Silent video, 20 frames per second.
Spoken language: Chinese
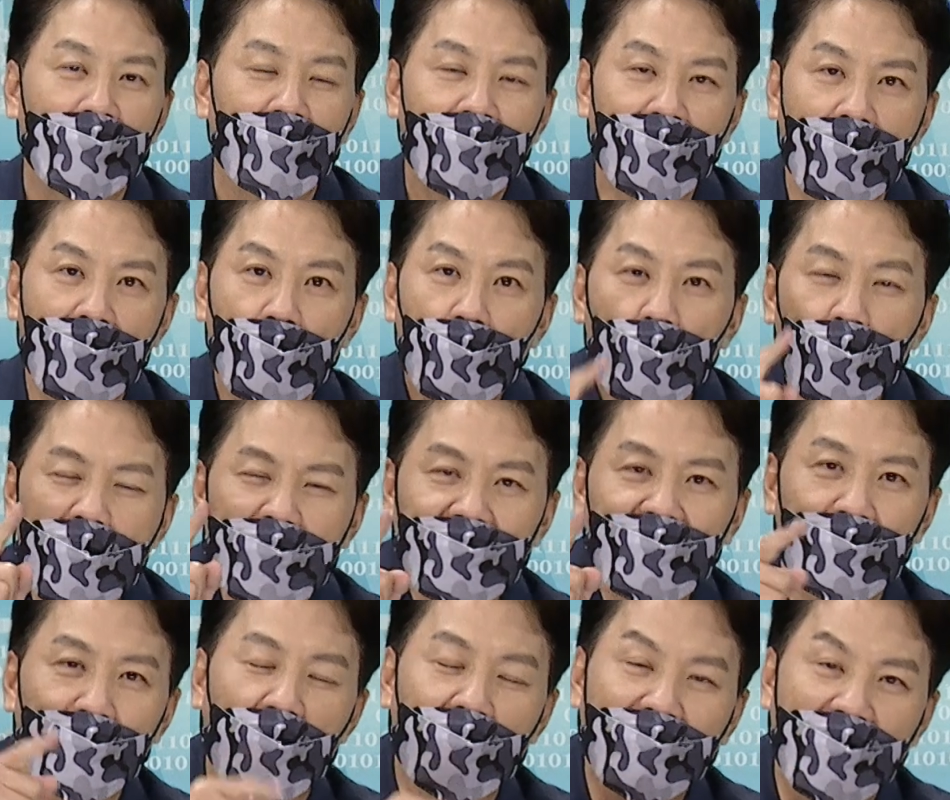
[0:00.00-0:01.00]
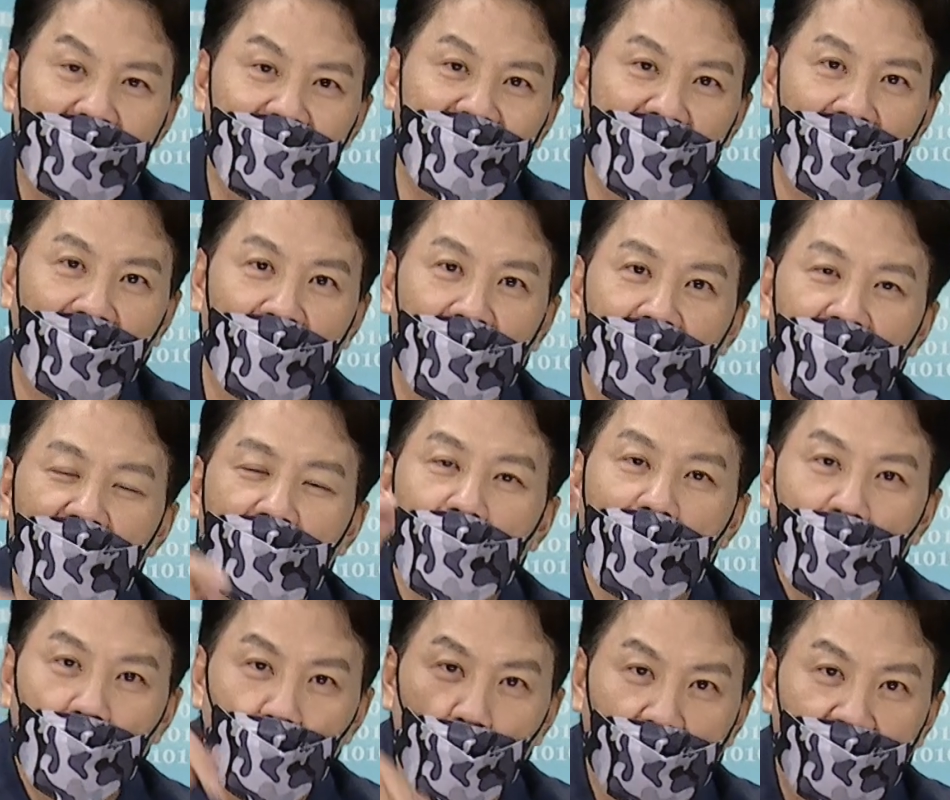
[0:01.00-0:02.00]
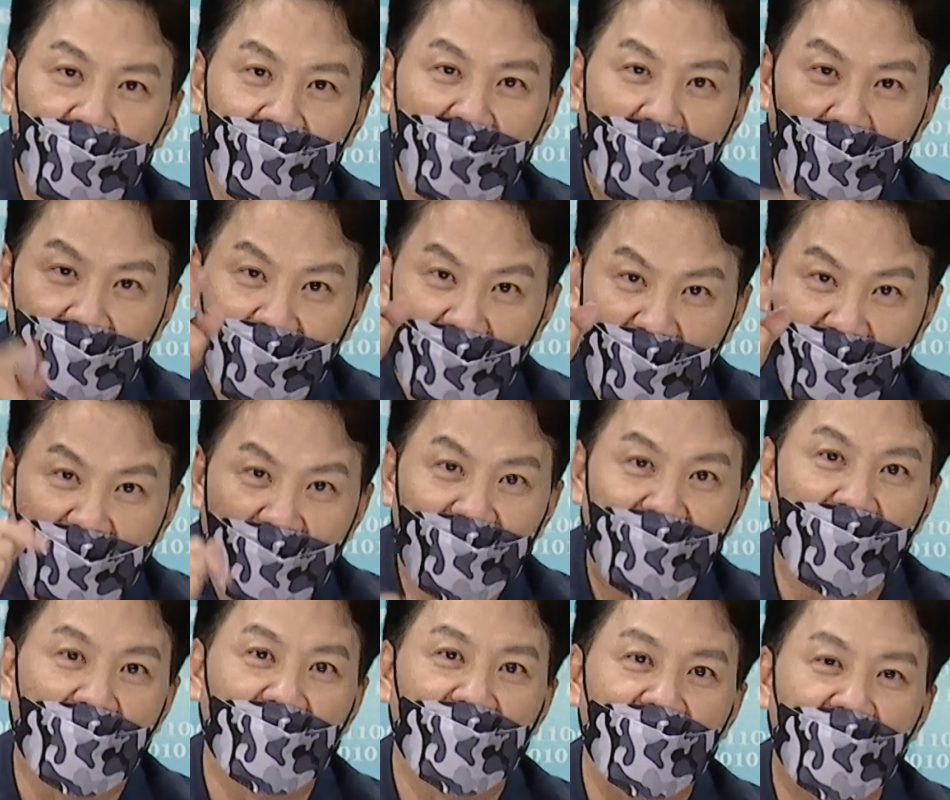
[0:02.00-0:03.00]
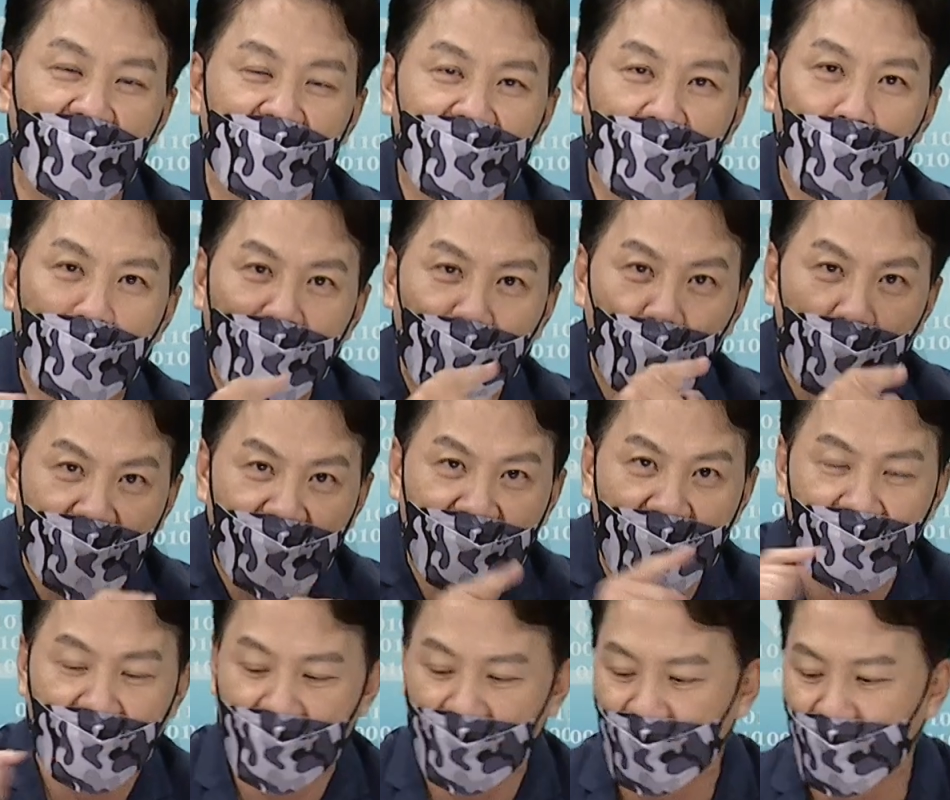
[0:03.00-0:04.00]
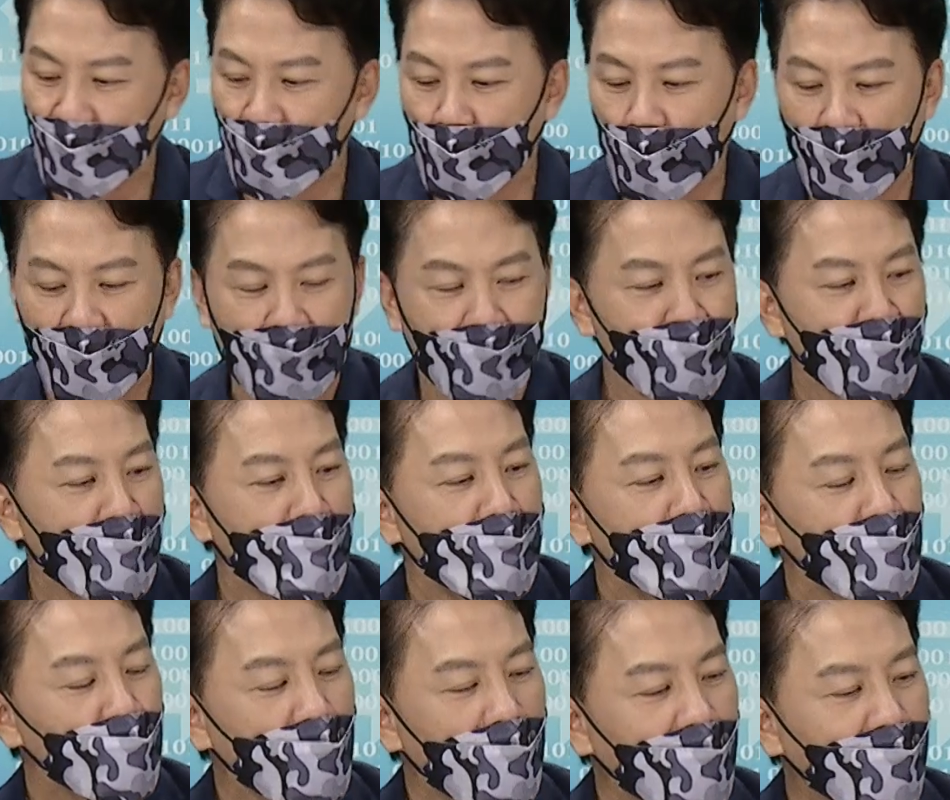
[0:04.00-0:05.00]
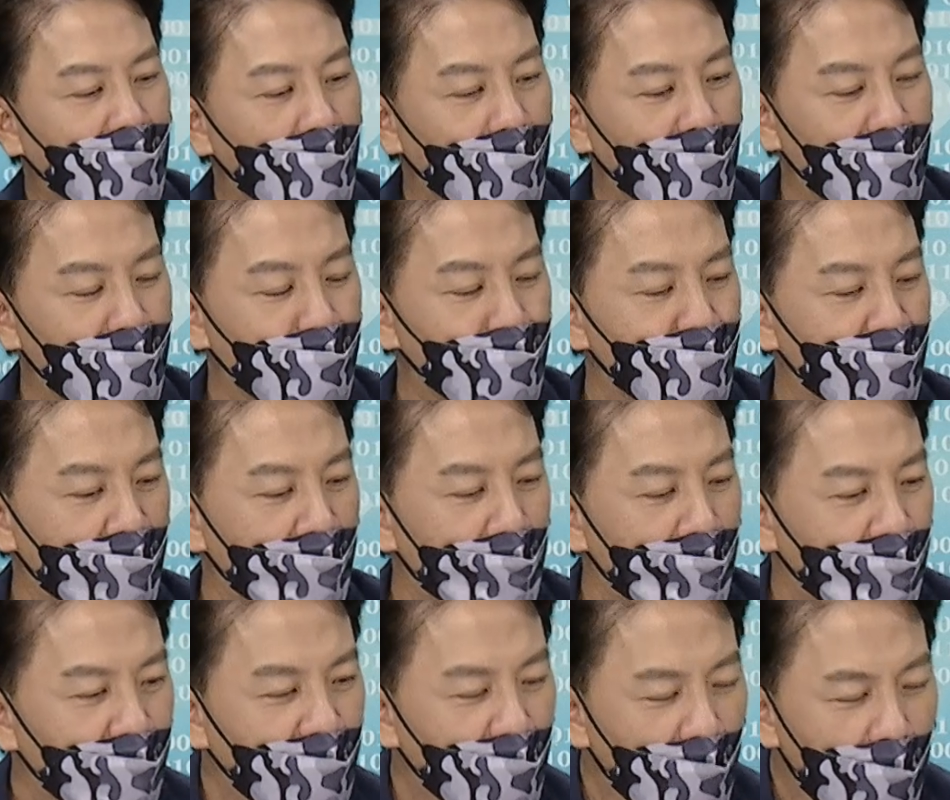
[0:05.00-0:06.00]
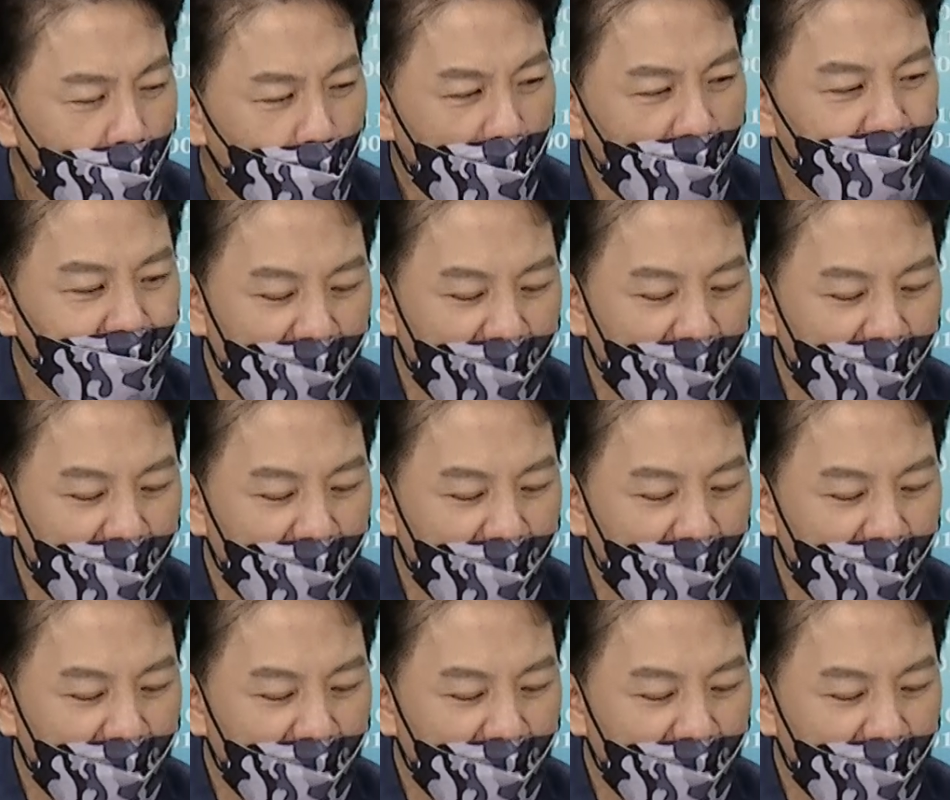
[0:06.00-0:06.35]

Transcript: 各位为什么敢讲？因为做得到才敢讲，千真万确，真实富贵。所以各位，你如果